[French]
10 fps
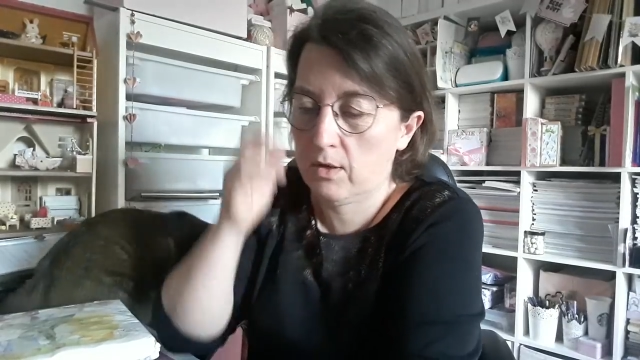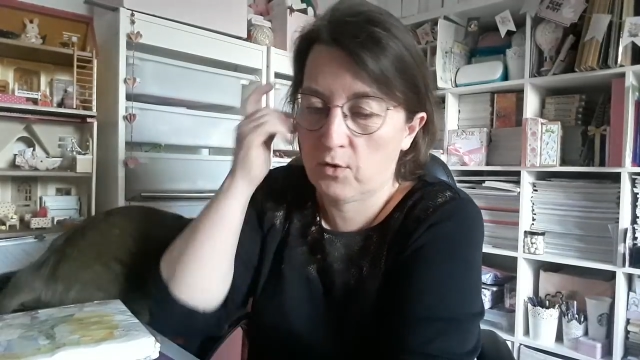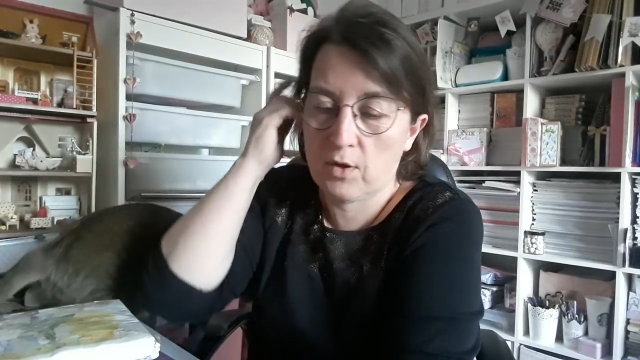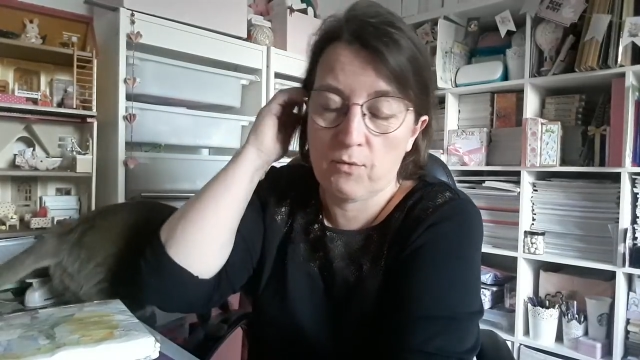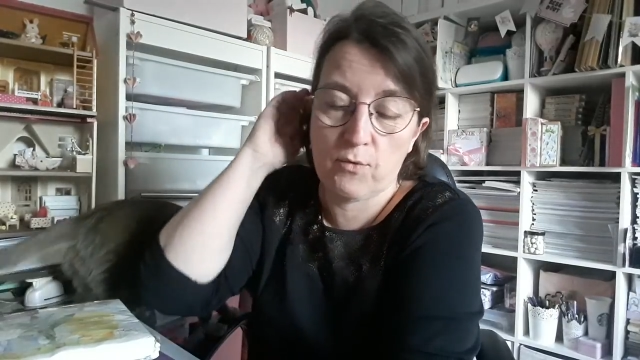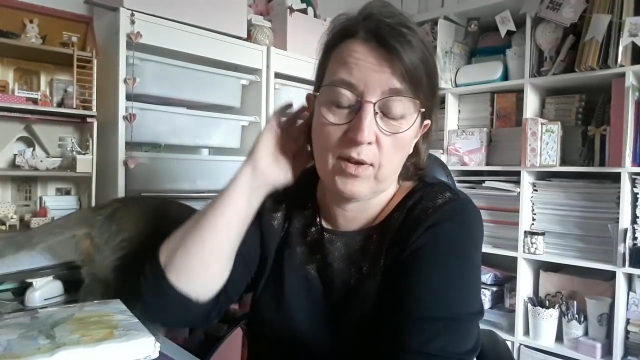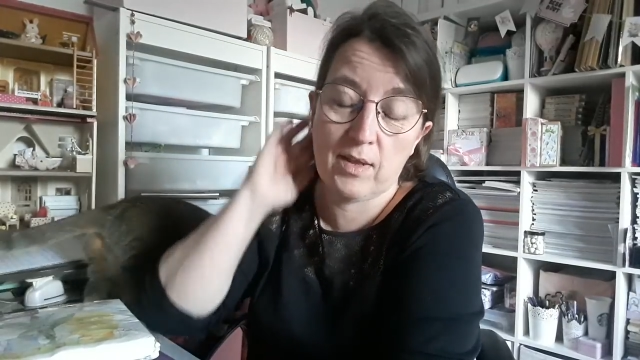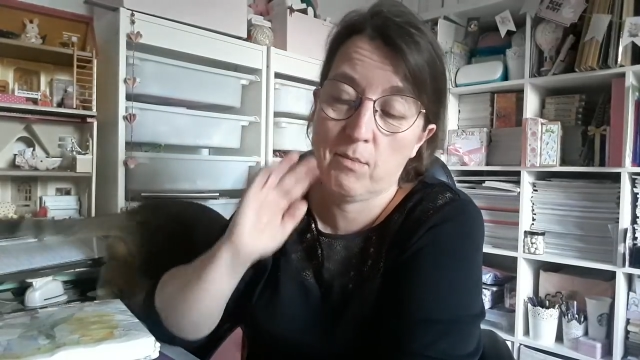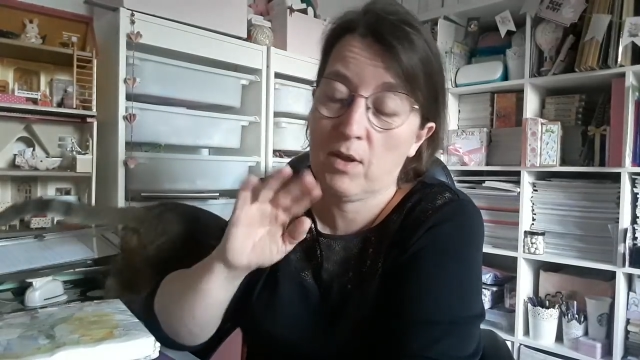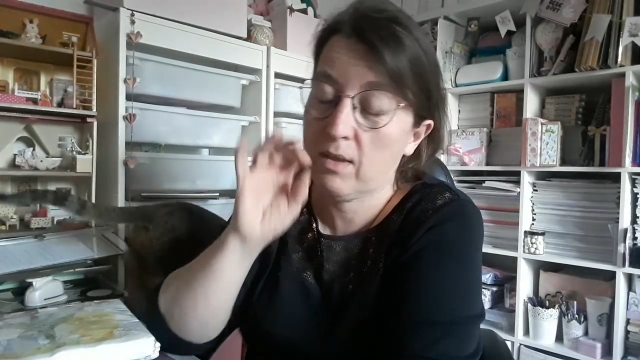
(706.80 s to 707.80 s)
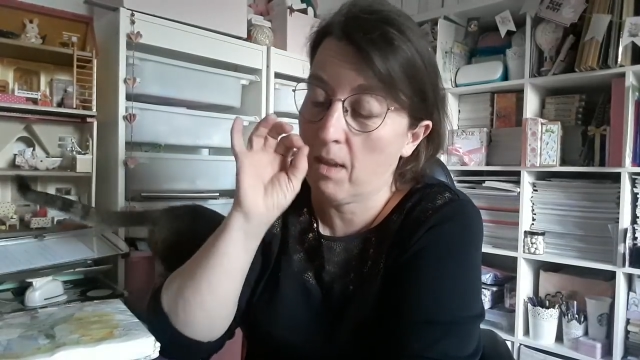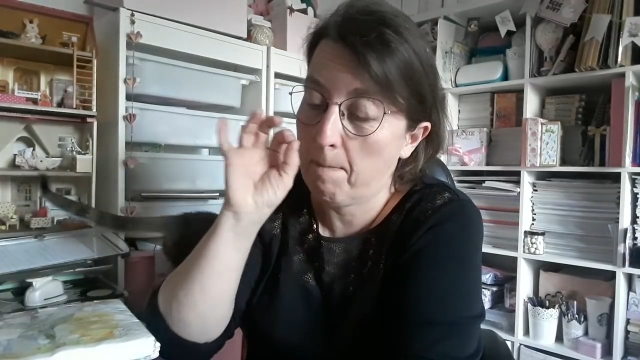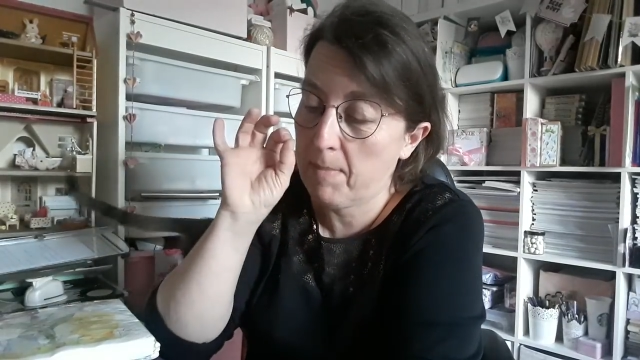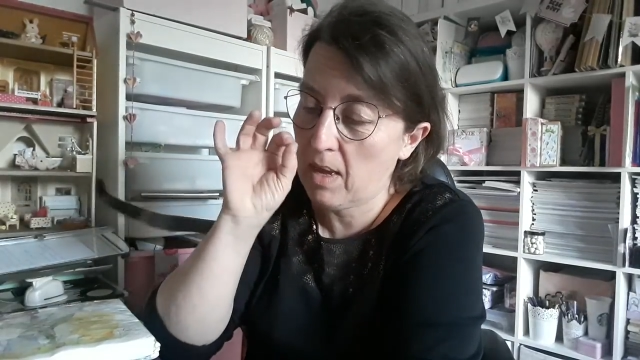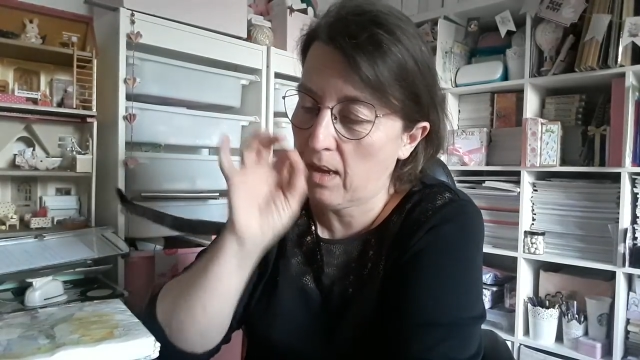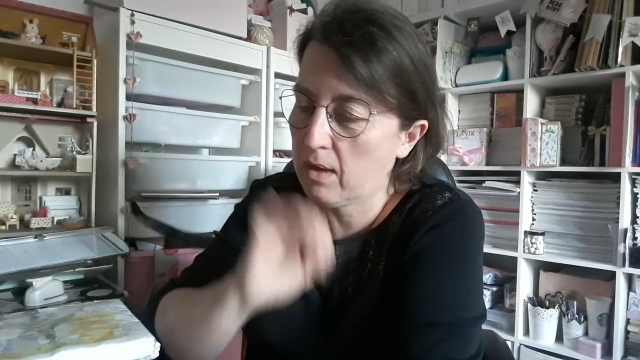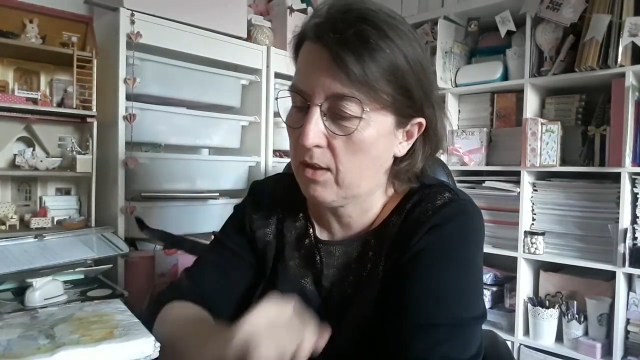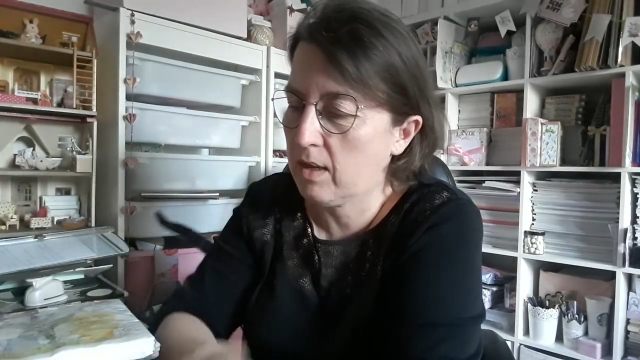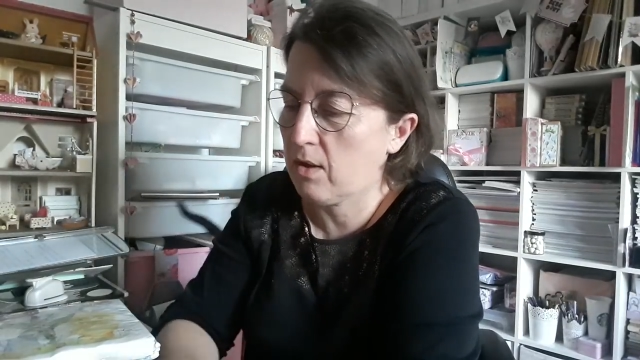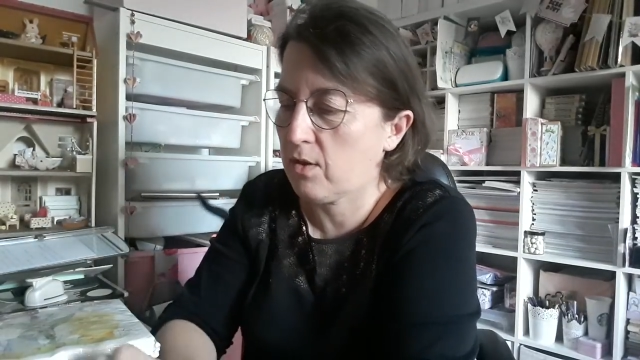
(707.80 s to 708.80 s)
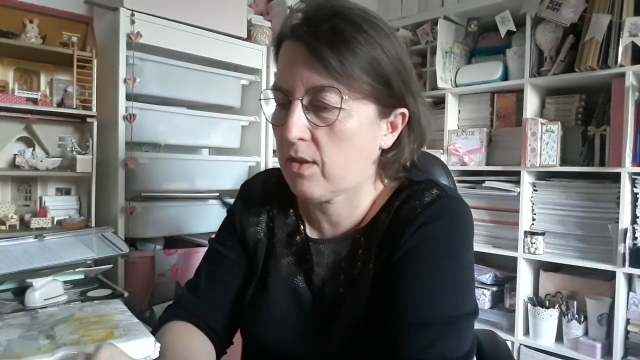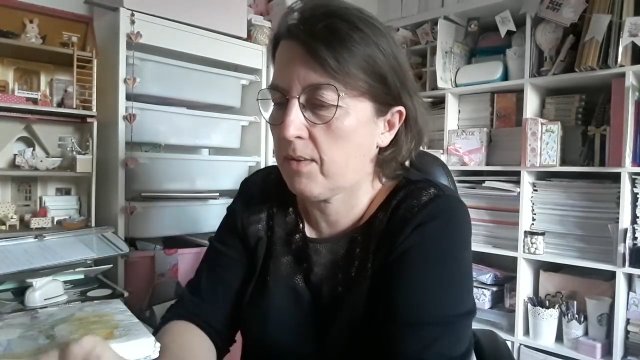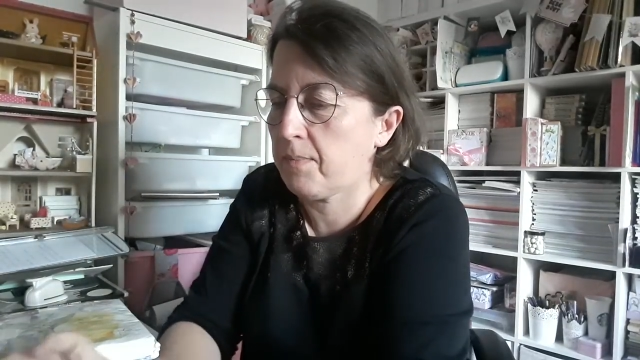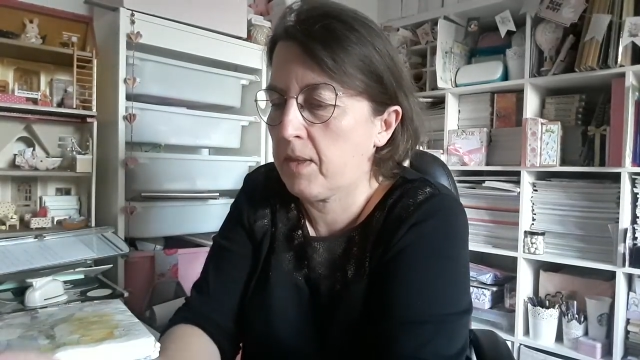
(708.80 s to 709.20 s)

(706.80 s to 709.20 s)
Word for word: Je vous le dis, moi, c'est pire que des gosses.